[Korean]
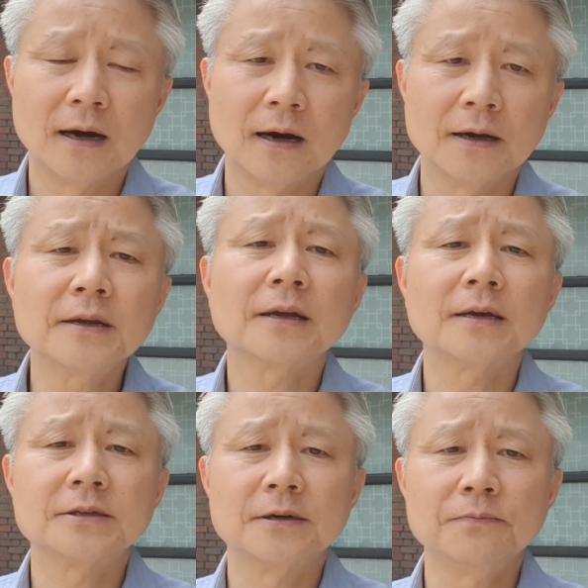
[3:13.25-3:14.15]
아,
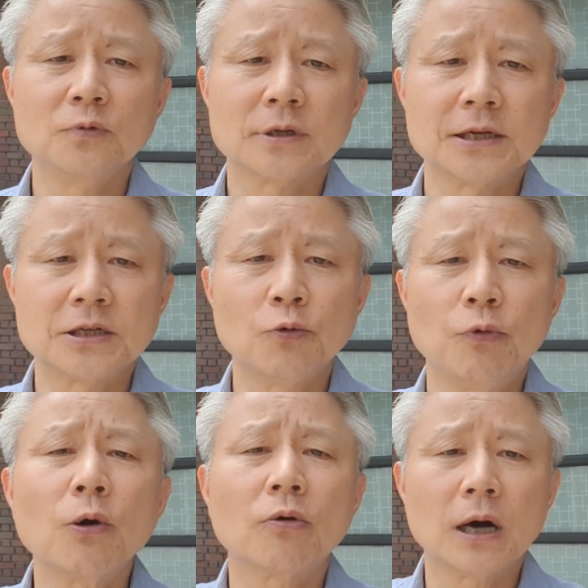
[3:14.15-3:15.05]
이렇게 지금 사실을
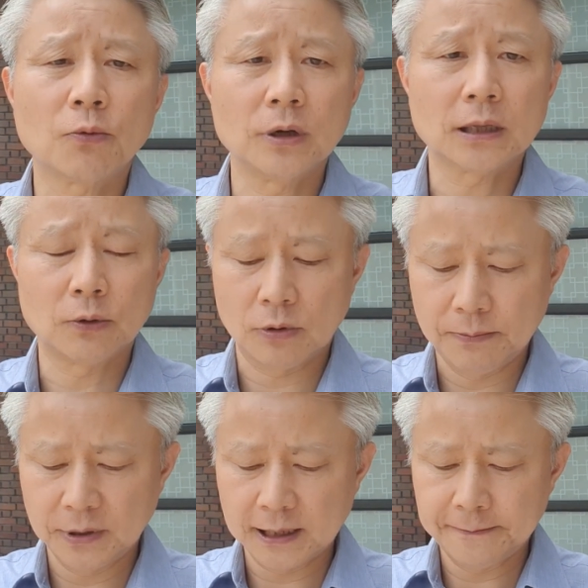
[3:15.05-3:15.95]
왜곡하고 있다고
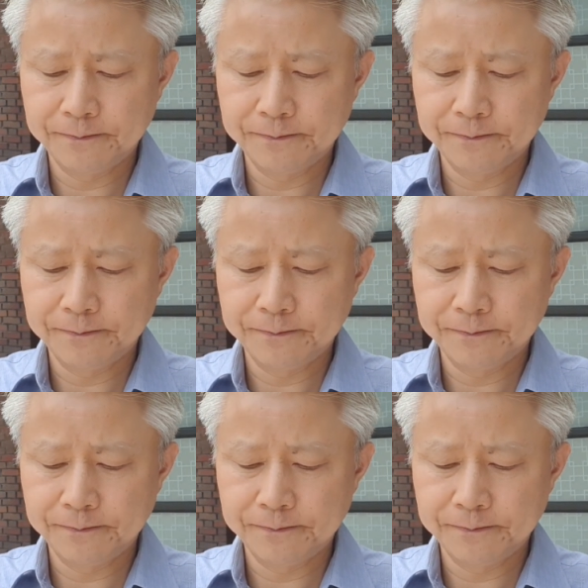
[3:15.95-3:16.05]
합니다.